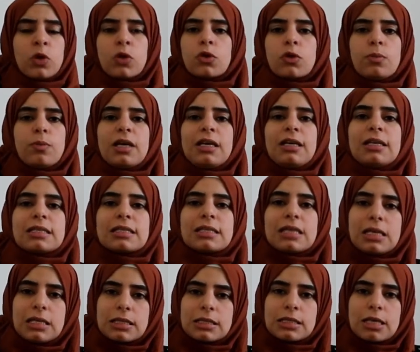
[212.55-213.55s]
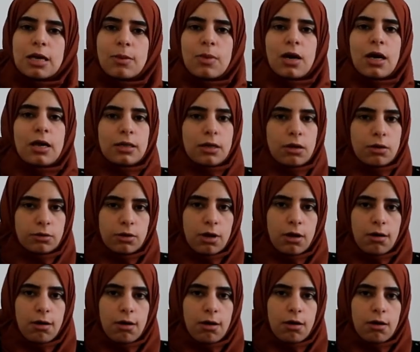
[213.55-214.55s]
ثم إن استلزم أن
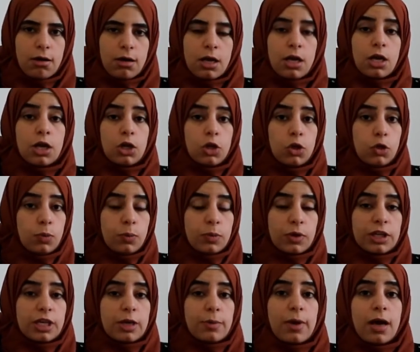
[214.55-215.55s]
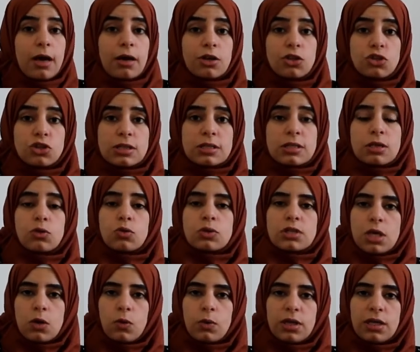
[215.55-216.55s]
يقطعها ليبقي باقي جسده
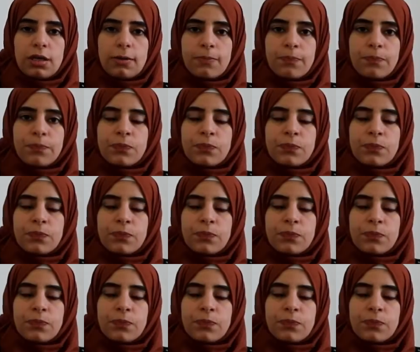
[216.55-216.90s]
سوي